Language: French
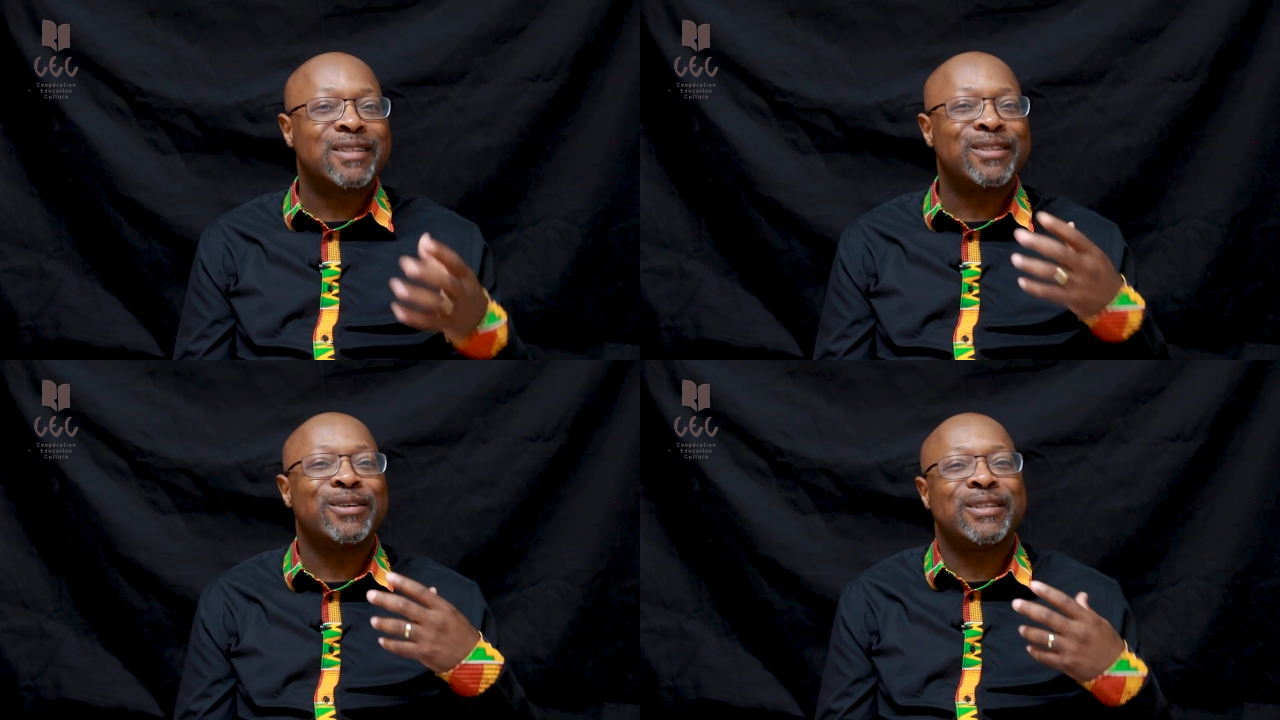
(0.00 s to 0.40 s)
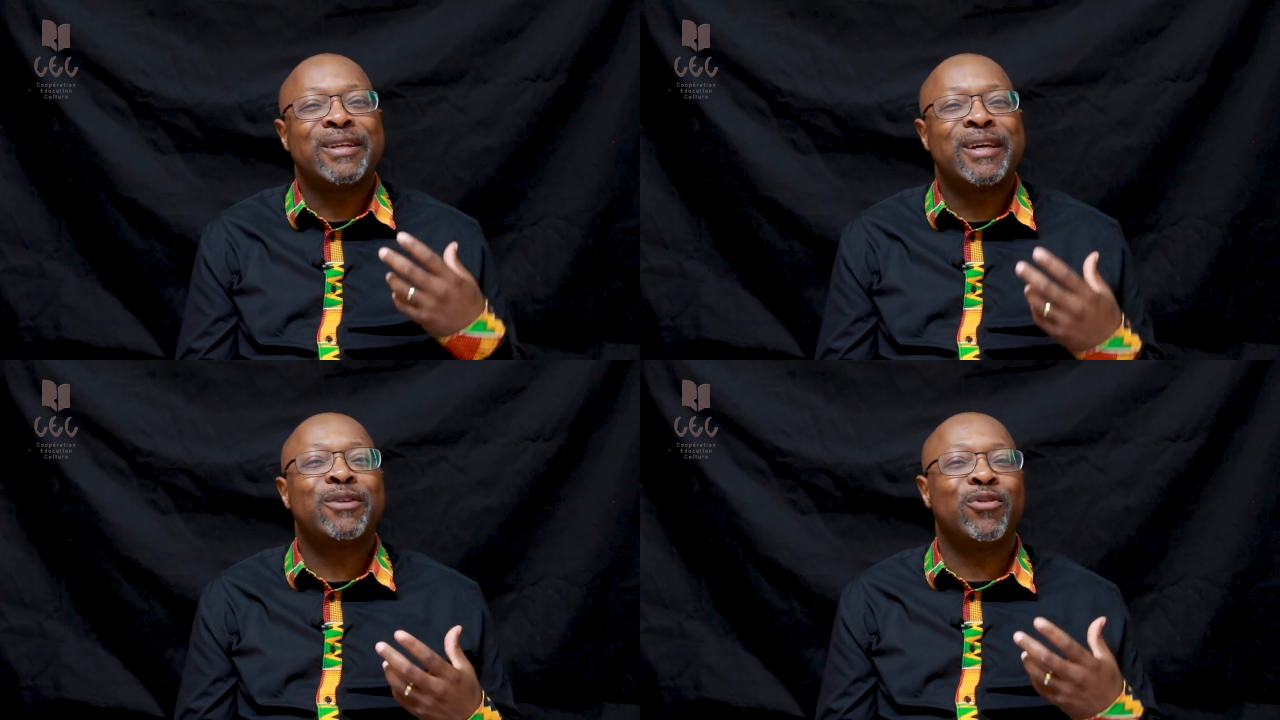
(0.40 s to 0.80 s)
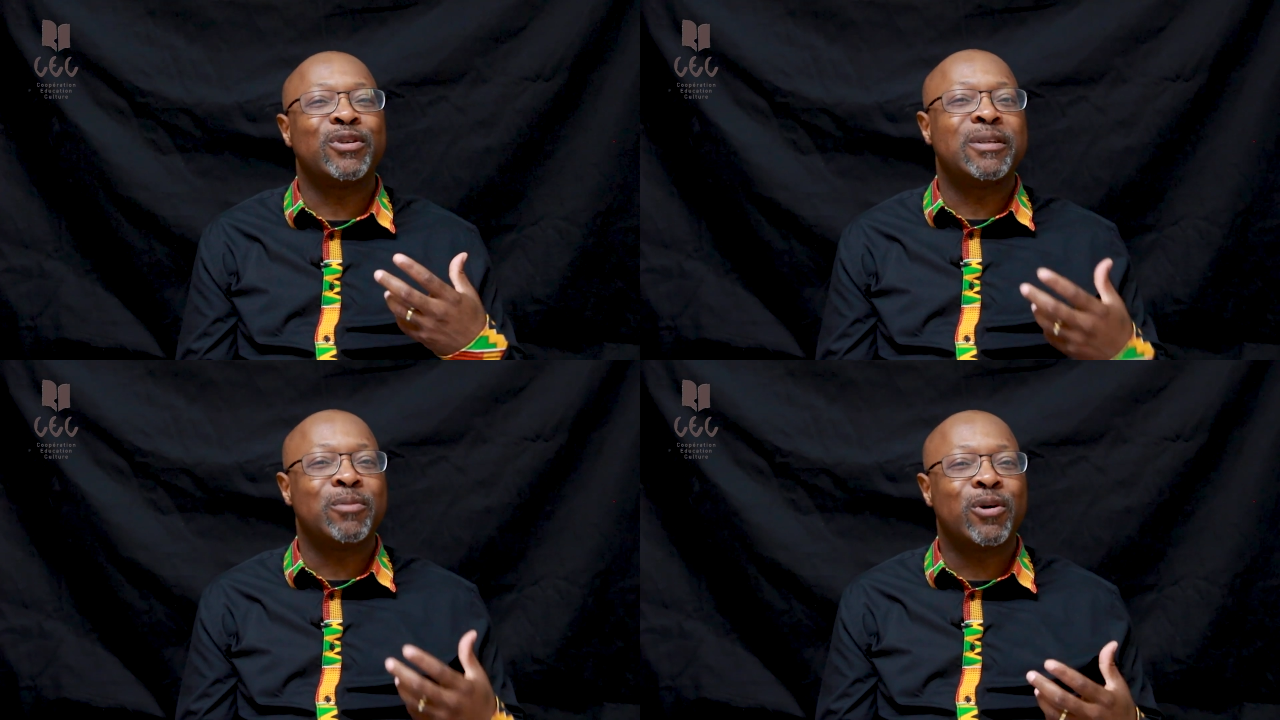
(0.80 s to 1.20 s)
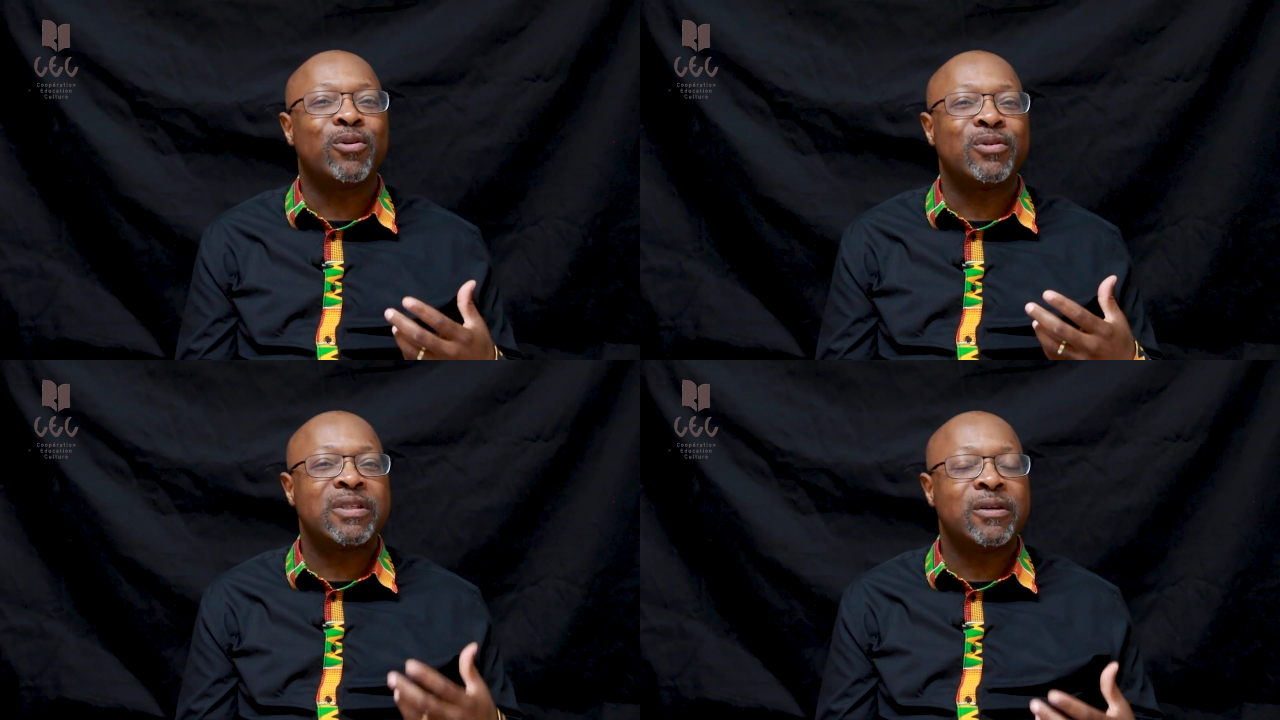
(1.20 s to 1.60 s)
sans en être forcément
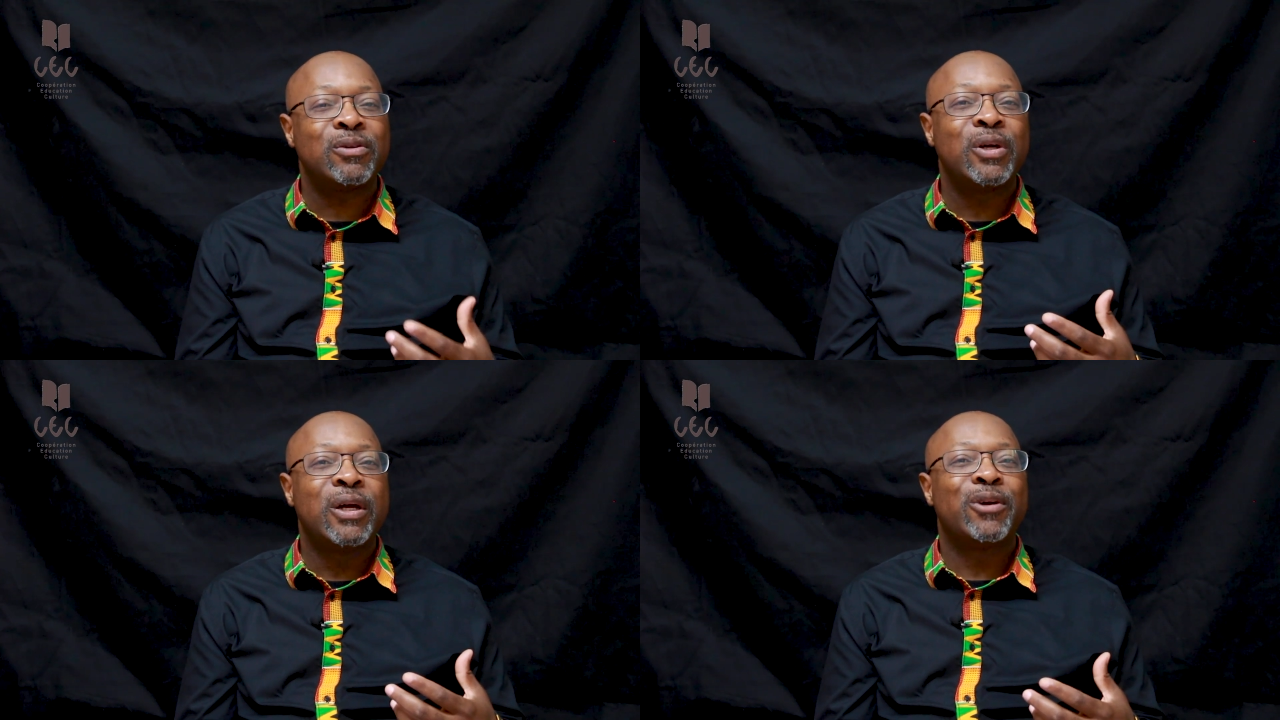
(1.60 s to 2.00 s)
conscients,